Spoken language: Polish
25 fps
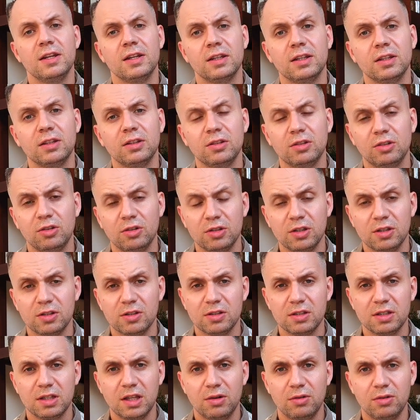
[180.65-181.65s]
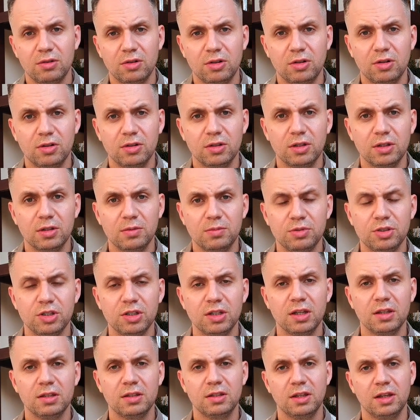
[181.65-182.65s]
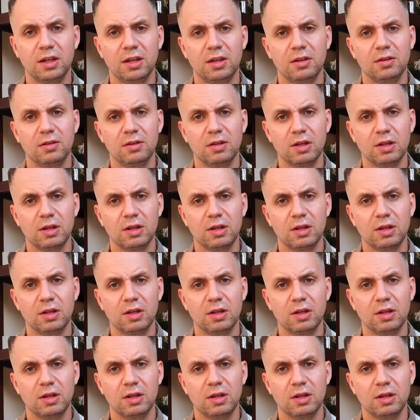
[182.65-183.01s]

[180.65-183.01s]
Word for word: y, to nie zostało y, przyjęte,